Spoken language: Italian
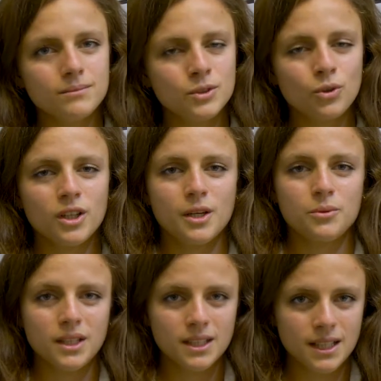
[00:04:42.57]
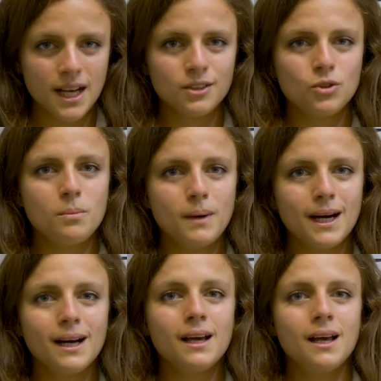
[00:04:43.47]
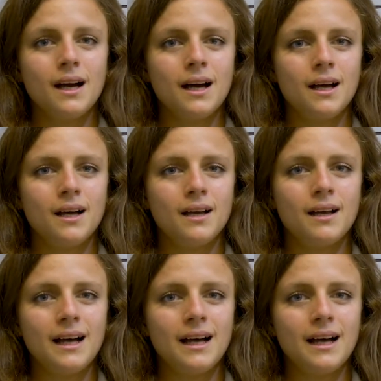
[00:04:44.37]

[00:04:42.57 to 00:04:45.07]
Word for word: non ad aiutarti tanto, ma eh,